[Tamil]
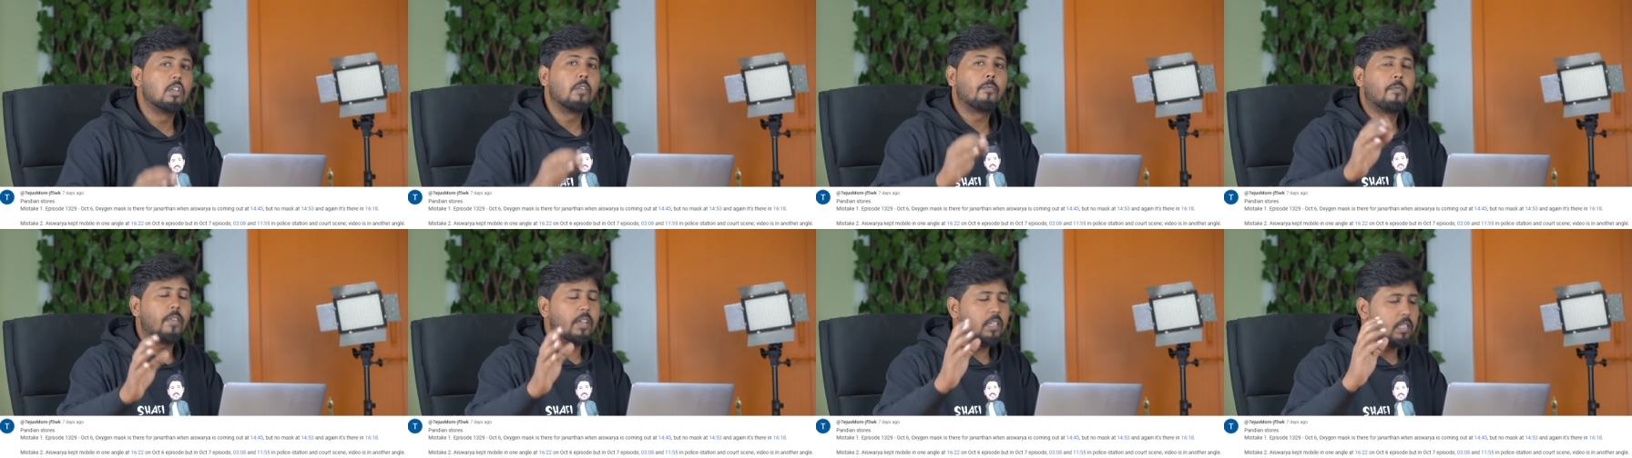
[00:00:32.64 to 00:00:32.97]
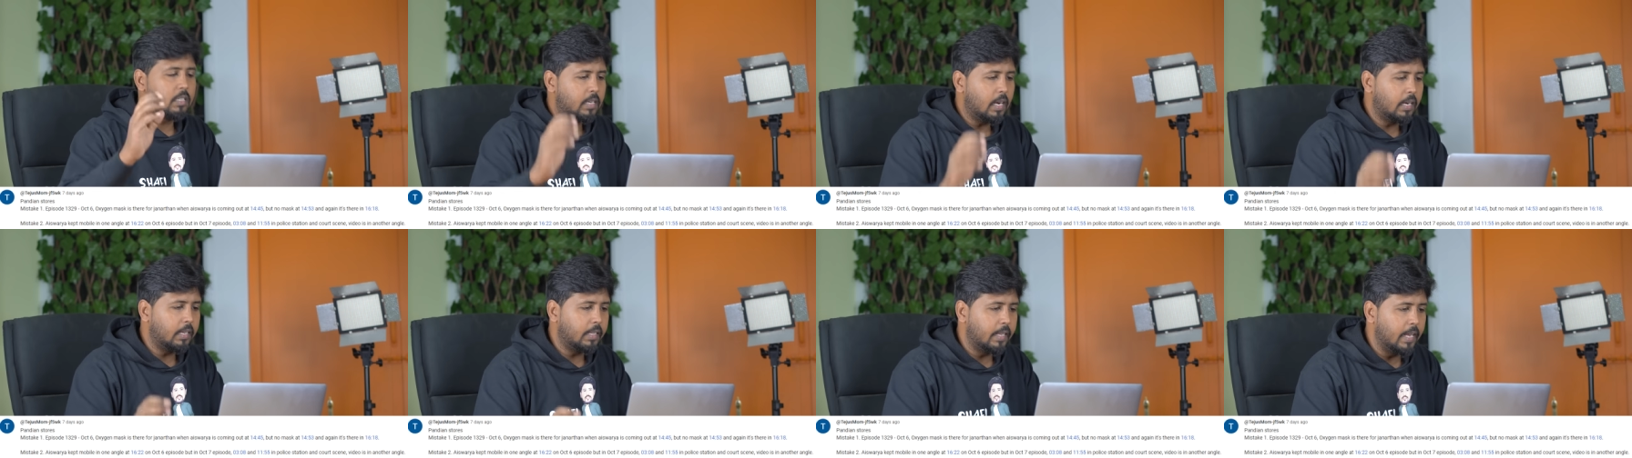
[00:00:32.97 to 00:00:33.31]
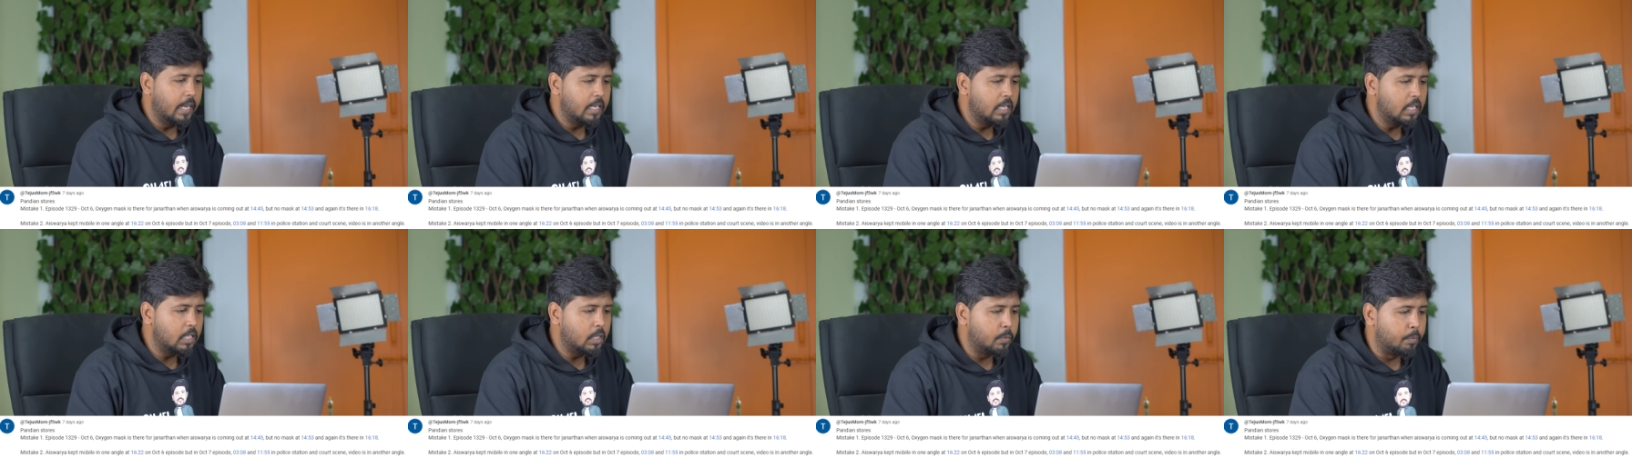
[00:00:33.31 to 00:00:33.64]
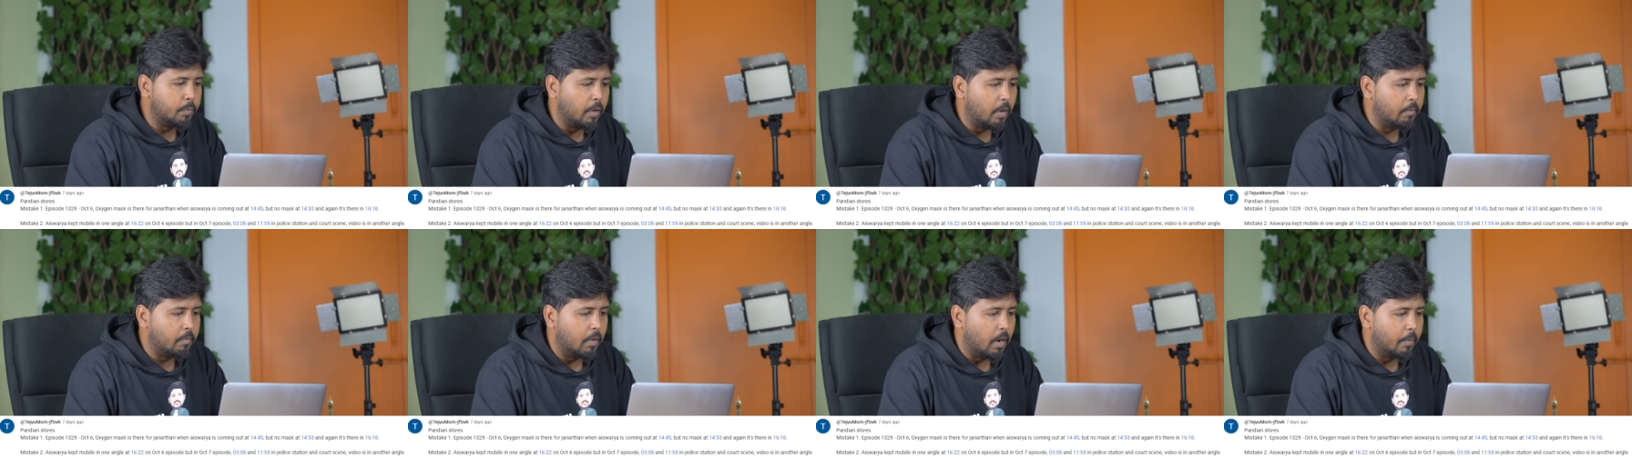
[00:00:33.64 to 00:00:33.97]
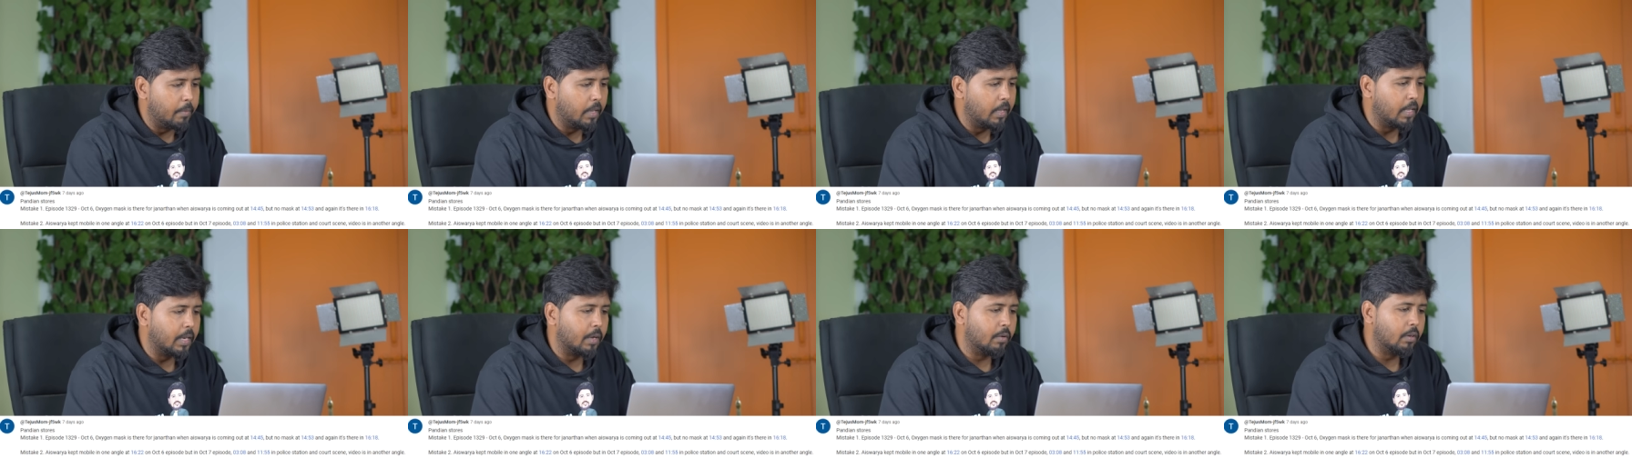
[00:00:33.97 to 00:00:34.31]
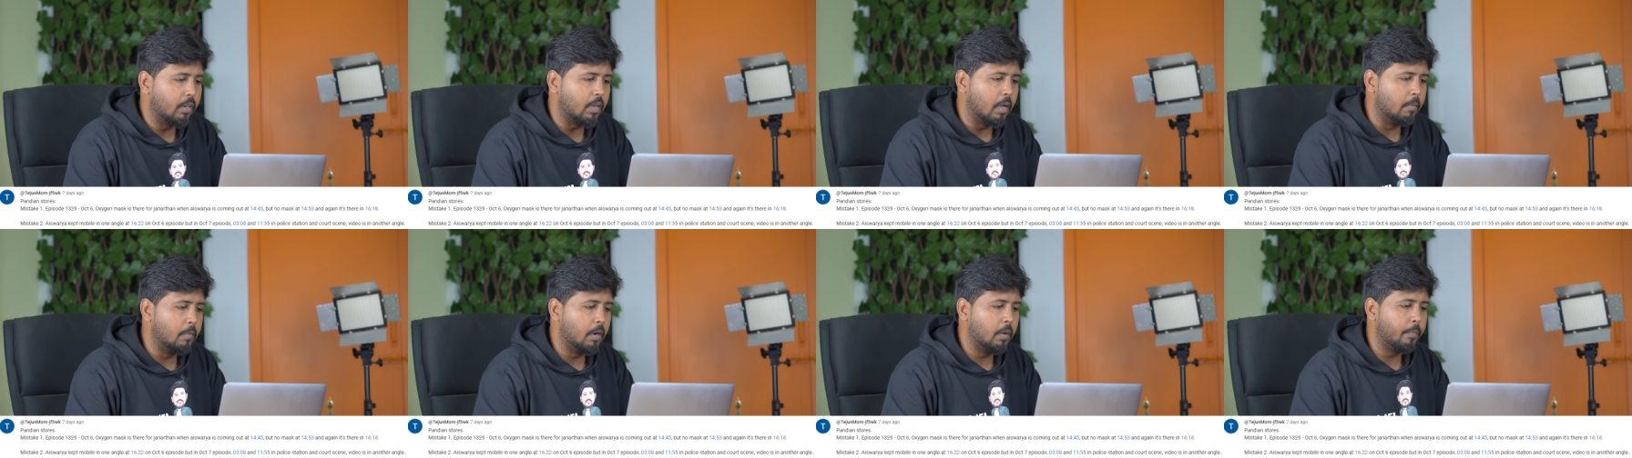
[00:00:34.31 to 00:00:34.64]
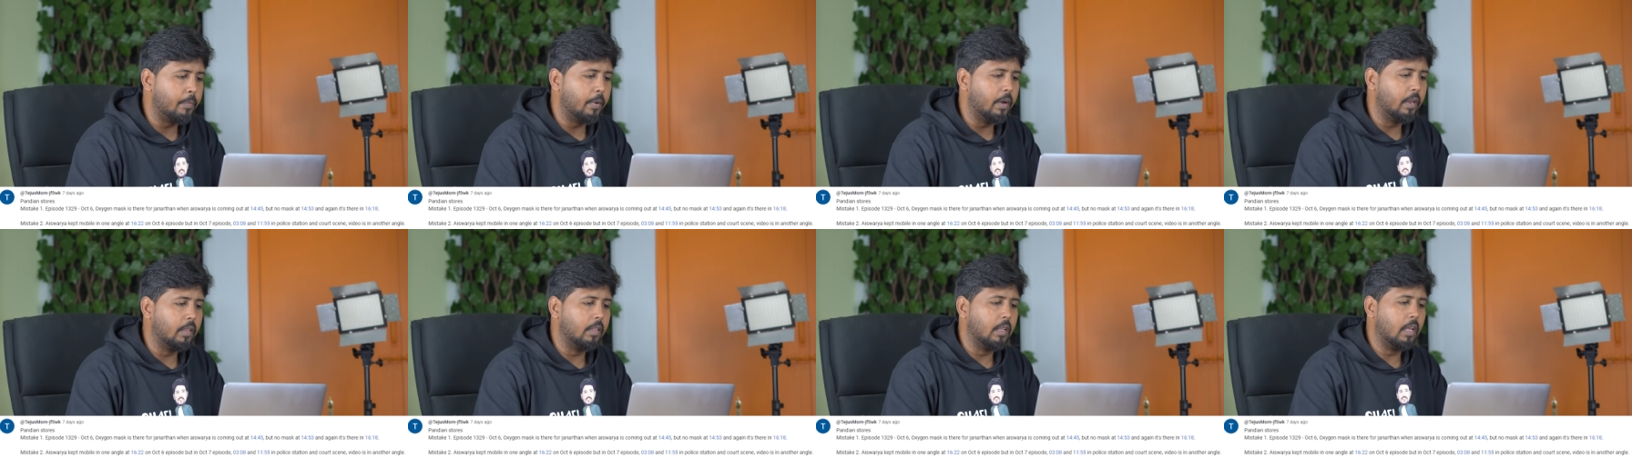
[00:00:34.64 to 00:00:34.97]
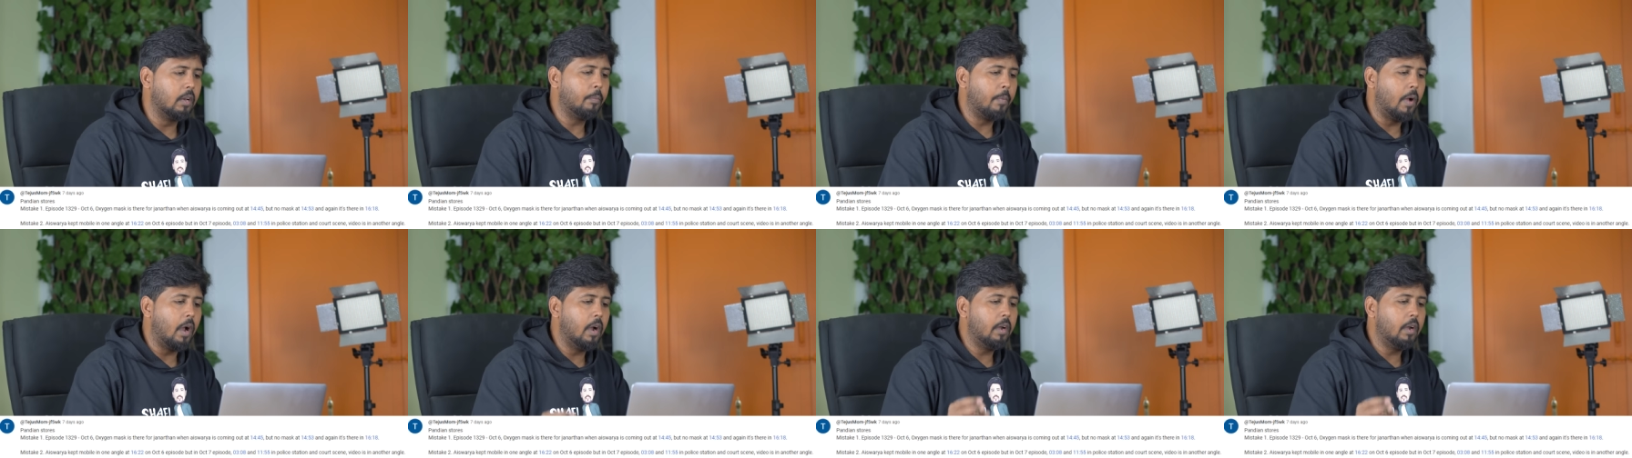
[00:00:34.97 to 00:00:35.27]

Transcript: சோ ஃபர்ஸ்டா தேஜஸ் மாம் அப்படிங்கிறவர் கமெண்ட் பண்ணியிருந்தாரு